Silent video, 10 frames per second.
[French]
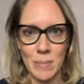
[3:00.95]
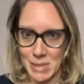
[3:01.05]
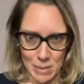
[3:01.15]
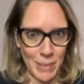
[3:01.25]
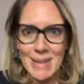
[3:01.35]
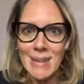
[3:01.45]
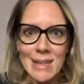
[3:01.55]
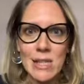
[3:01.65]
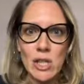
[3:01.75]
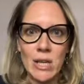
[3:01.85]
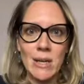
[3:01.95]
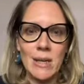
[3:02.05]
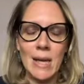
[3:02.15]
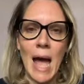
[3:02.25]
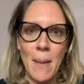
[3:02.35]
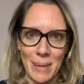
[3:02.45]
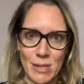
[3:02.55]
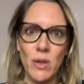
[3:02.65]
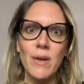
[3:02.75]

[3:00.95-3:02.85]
mais pas très niché parce